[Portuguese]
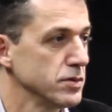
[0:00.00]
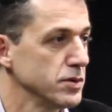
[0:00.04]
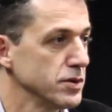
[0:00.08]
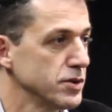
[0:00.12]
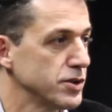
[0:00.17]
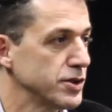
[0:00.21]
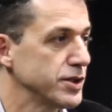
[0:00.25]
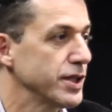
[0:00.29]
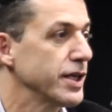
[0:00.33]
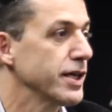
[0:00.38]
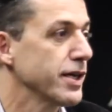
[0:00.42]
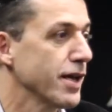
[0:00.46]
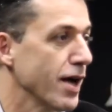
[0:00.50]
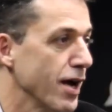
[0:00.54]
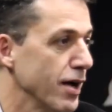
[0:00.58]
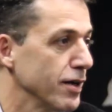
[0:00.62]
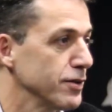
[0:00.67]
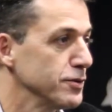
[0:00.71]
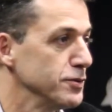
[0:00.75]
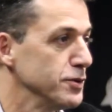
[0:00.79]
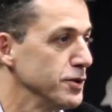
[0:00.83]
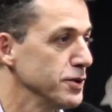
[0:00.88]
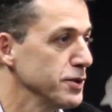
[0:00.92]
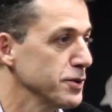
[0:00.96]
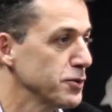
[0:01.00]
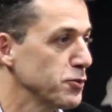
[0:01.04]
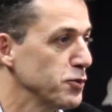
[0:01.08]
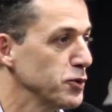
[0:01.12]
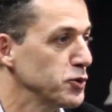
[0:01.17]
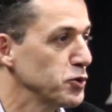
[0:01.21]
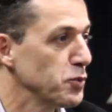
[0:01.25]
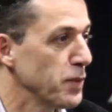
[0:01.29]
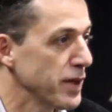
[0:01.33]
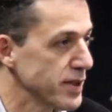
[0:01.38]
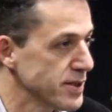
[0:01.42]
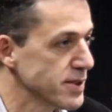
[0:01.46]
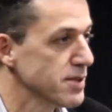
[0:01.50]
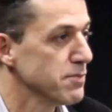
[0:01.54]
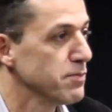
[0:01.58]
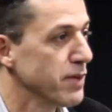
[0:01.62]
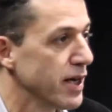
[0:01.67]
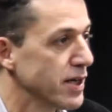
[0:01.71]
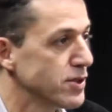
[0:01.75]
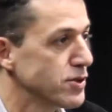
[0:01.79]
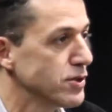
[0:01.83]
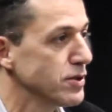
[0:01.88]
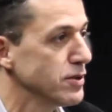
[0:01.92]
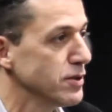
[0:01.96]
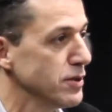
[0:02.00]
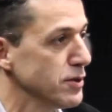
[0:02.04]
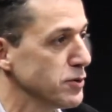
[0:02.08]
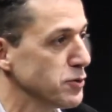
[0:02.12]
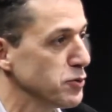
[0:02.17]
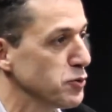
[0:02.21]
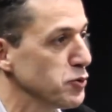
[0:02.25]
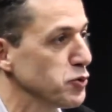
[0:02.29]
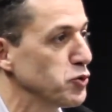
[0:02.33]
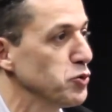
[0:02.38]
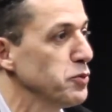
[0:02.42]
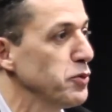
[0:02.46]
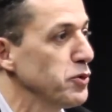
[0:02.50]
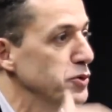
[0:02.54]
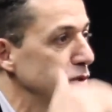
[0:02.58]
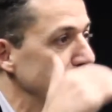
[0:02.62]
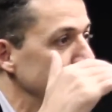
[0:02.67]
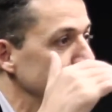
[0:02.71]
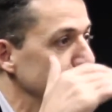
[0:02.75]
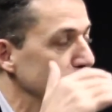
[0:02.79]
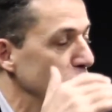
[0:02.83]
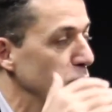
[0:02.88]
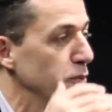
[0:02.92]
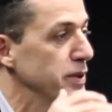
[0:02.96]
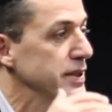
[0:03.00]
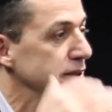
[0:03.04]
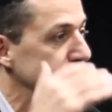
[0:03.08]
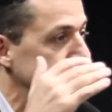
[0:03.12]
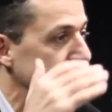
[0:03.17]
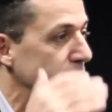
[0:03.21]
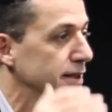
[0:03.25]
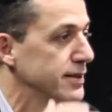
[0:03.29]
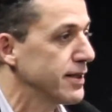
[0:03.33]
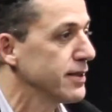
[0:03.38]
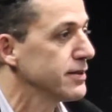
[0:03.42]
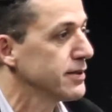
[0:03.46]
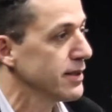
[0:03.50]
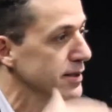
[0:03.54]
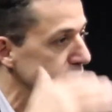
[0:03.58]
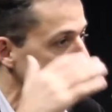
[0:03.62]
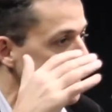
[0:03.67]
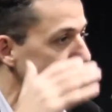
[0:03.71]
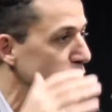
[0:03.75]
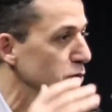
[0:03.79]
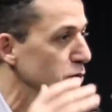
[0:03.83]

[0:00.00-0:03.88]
estranhar, né? Quanto mais se mexe nisso, os números devem aumentar. A tendência é